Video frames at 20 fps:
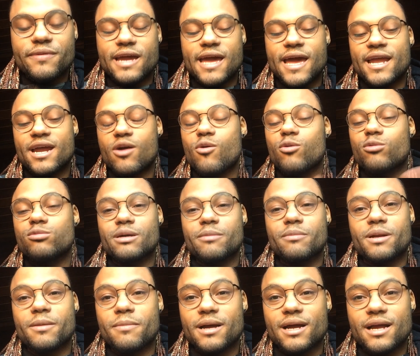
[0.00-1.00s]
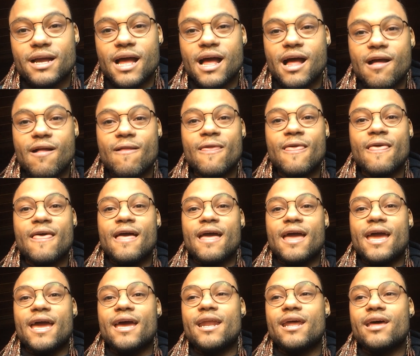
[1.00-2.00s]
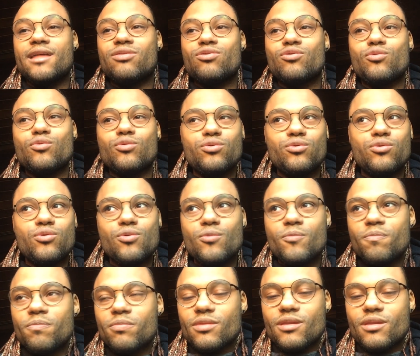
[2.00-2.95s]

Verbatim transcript: Era conta para pagar, era tudo.